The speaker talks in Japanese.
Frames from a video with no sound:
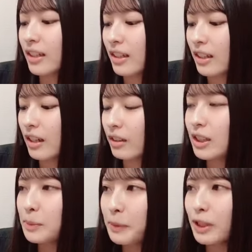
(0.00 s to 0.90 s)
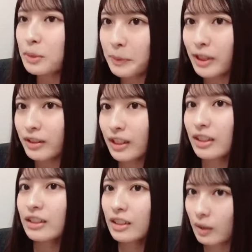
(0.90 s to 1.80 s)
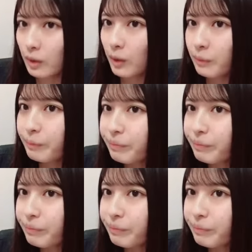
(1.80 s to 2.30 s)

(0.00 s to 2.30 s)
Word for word: いなんで私ピンクピンクなんですけど